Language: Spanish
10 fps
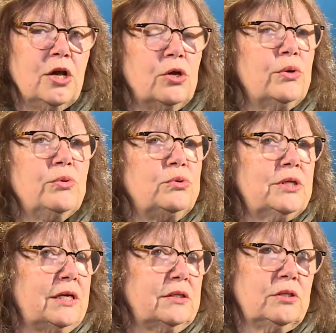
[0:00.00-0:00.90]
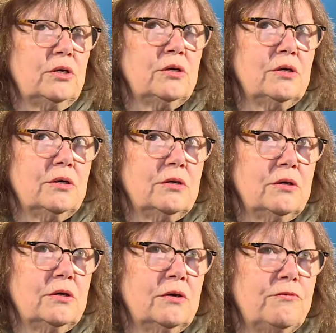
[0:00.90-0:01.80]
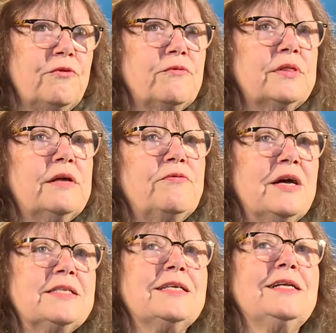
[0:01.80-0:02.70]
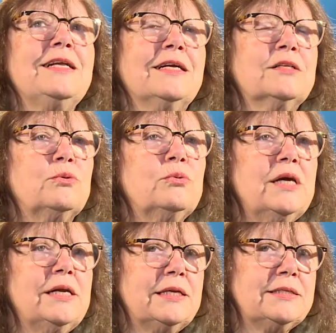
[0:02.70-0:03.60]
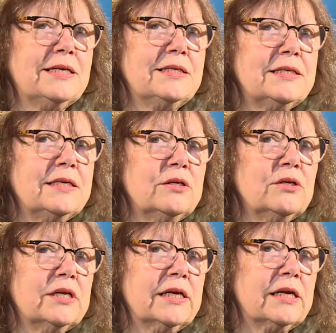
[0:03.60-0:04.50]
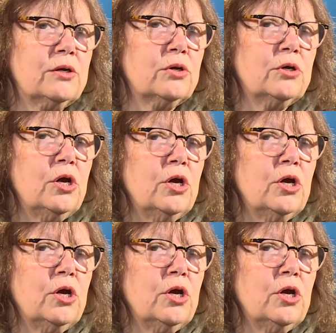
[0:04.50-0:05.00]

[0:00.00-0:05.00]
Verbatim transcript: no es un texto de fácil lectura en el sentido de que nos,